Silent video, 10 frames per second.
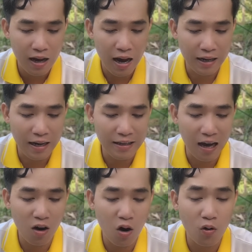à, khán giả
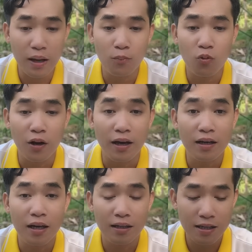Hồ Điệp Nguyễn
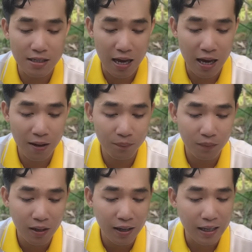thì chia sẻ
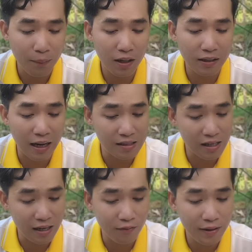Cảm ơn nhạc
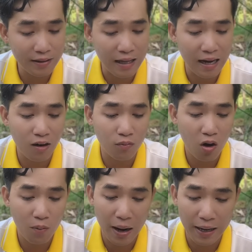sĩ đã viết tặng Hồng
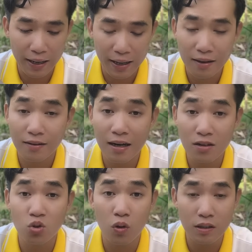Loan bài hát rất
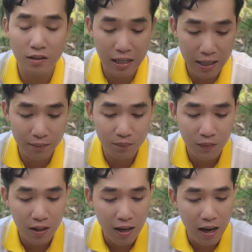xuất sắc
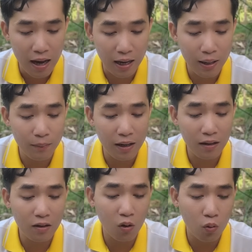à, Em
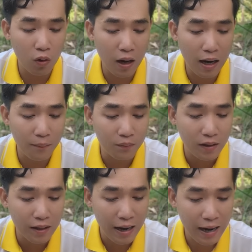ấy dù à,
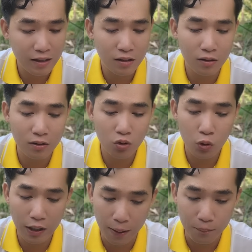hát chưa
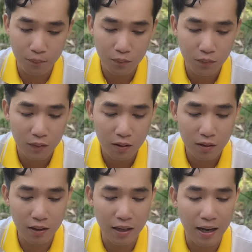chuyên nghiệp
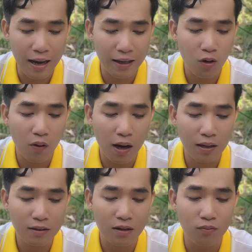nhưng để lại dấu
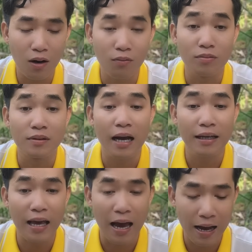ấn trong lòng
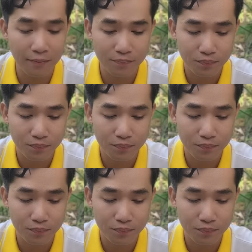khán giả